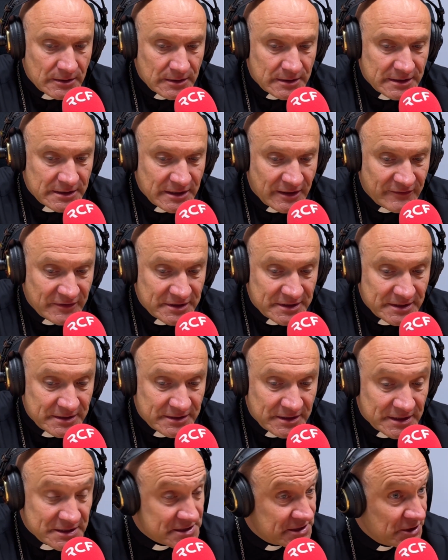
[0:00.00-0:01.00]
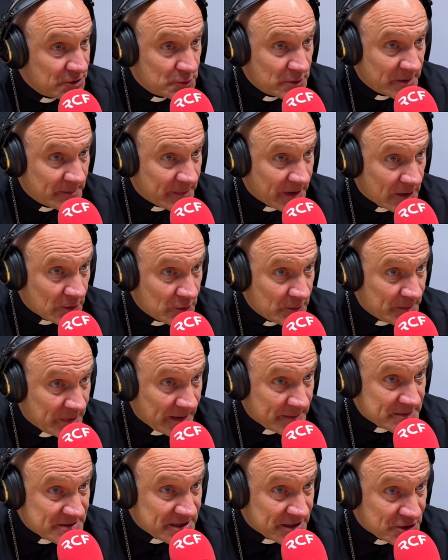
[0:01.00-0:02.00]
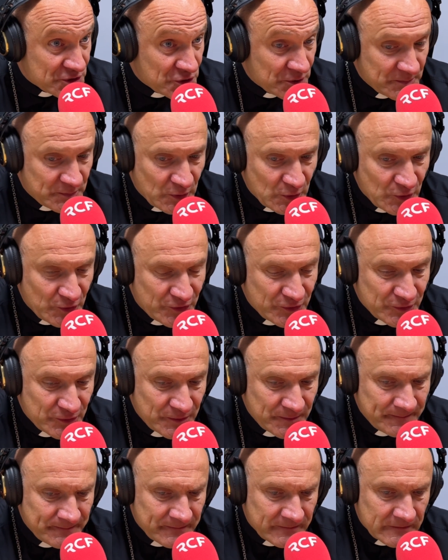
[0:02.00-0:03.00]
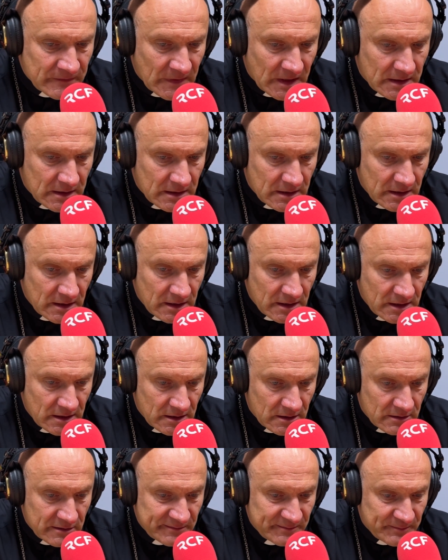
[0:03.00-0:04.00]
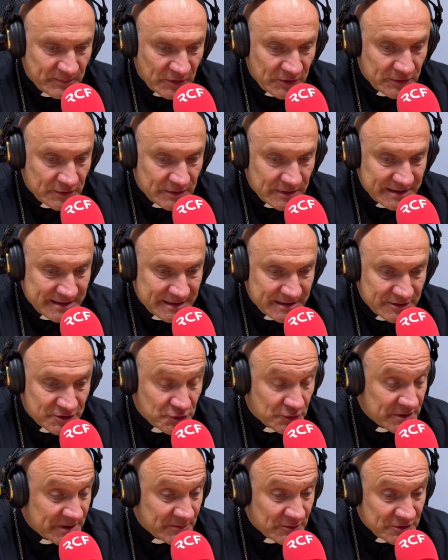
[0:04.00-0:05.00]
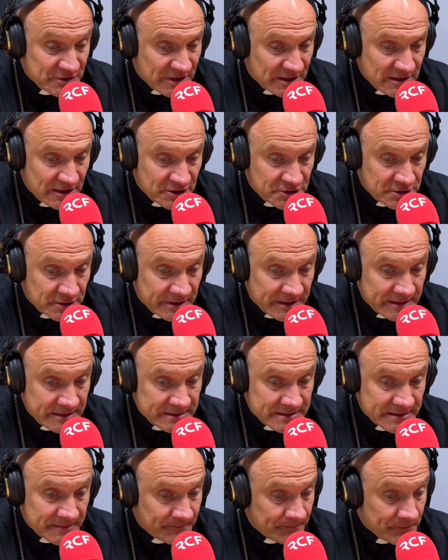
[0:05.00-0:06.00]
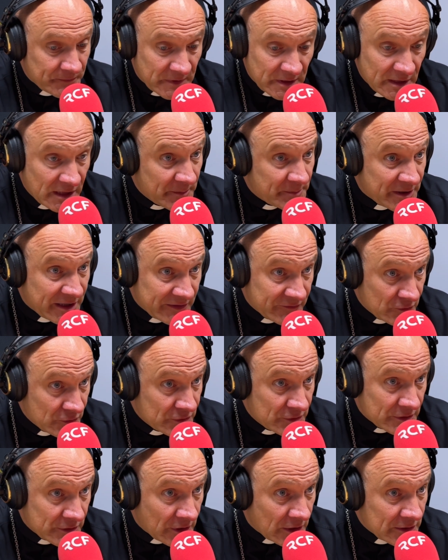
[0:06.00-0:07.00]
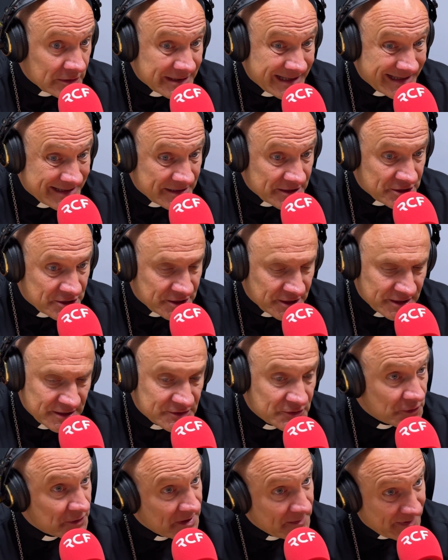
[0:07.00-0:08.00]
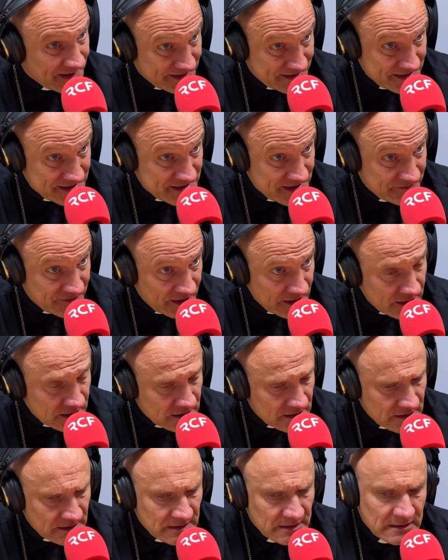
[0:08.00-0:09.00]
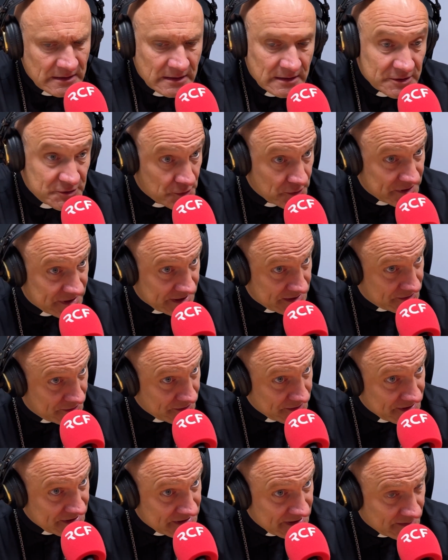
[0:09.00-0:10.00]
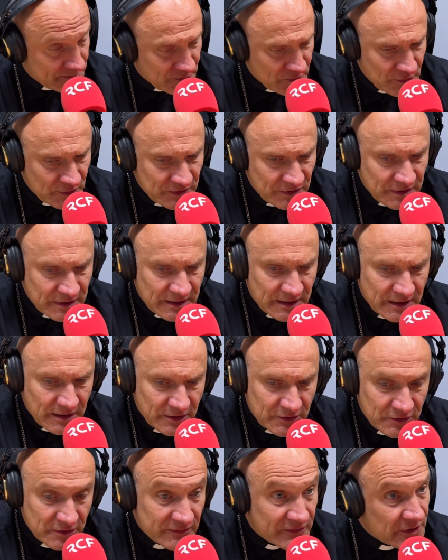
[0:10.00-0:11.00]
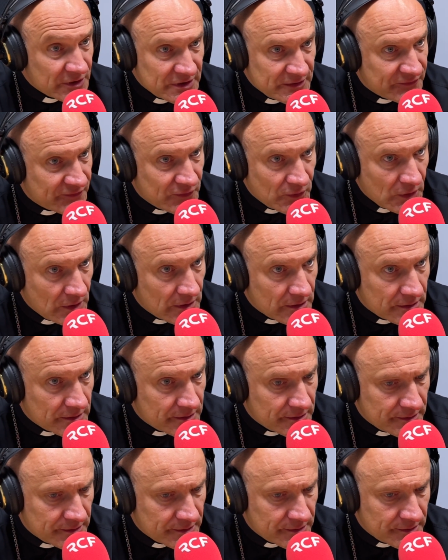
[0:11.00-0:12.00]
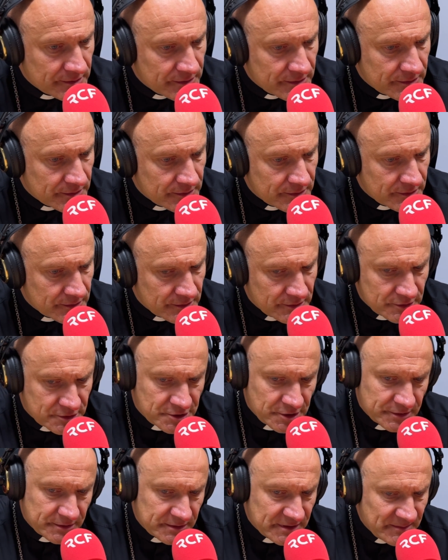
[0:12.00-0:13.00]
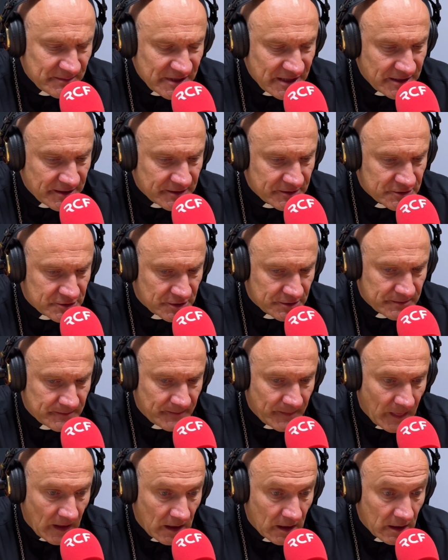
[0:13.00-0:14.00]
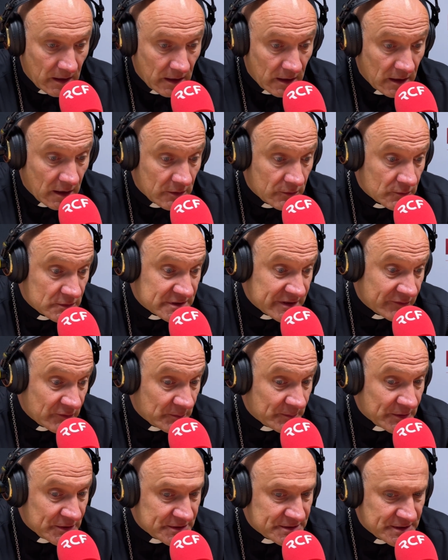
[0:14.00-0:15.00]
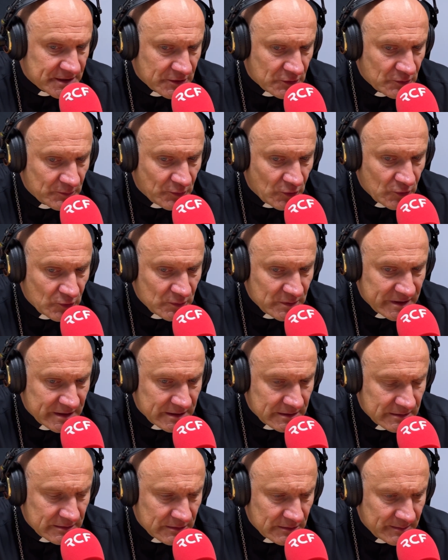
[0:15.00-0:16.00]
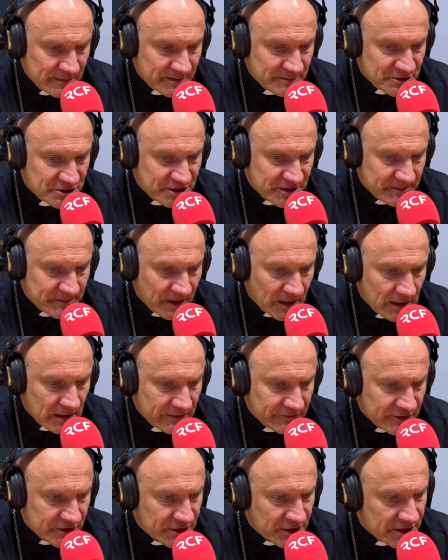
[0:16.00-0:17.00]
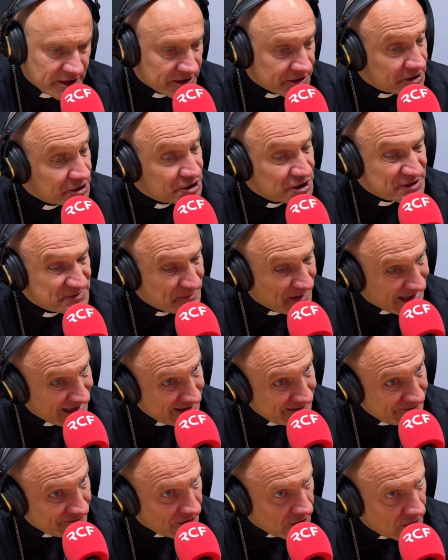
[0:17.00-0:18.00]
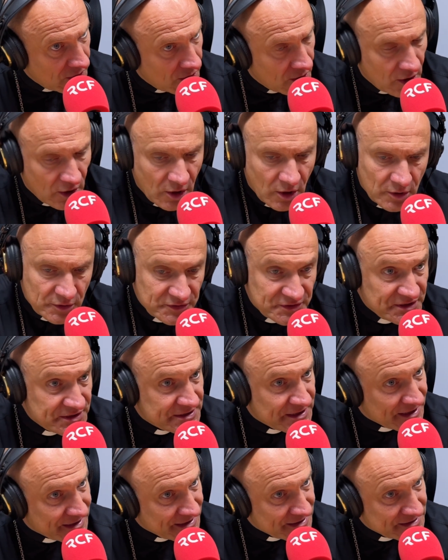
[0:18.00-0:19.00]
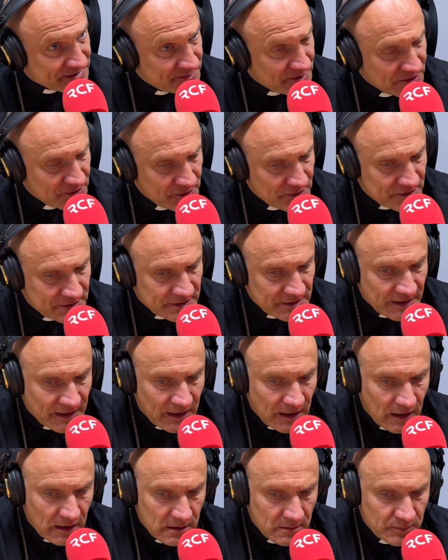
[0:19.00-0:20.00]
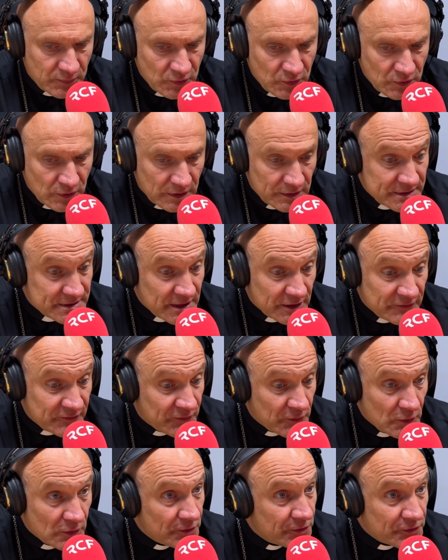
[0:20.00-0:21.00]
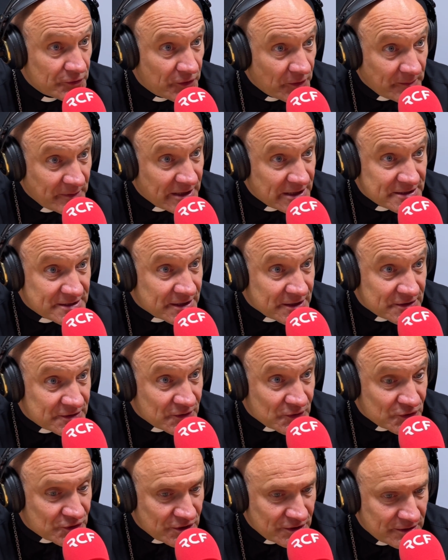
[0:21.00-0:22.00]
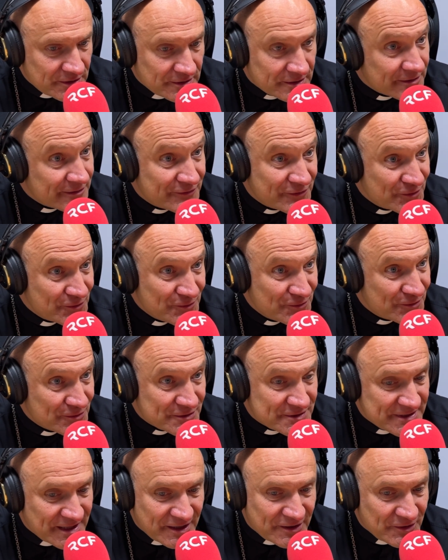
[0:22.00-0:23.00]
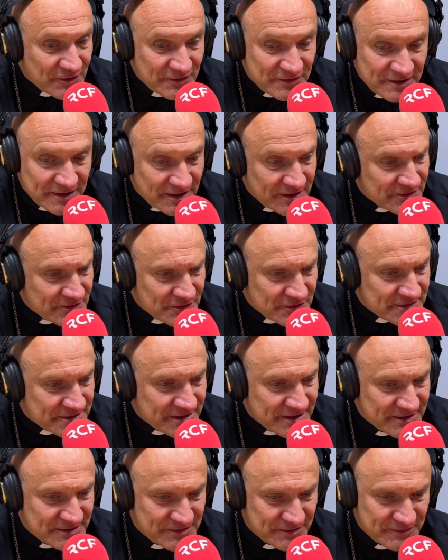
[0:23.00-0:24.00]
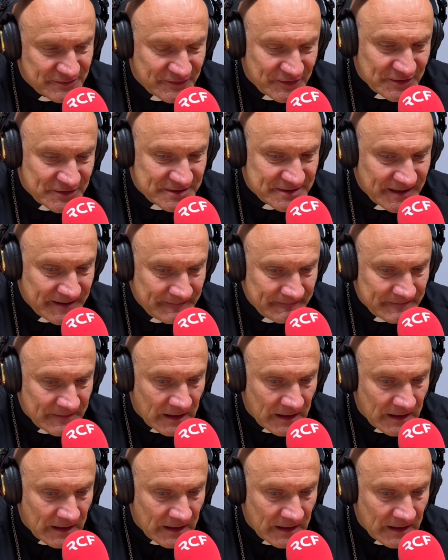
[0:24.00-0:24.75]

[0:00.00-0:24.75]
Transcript: qui avait été instituée par le pape Saint Jean-Paul II. Et pendant les Journées mondiales de la jeunesse, il est prévu de grandes catéchèses données par des évêques, successeurs des apôtres, devant des foules de, jeunes, des milliers de jeunes. Et là, nous avons pensé reproduire le, même schéma avec des catéchèses brèves, 10 à 15 minutes, pour cette foule de 2500 jeunes venus de 51 diocèses français,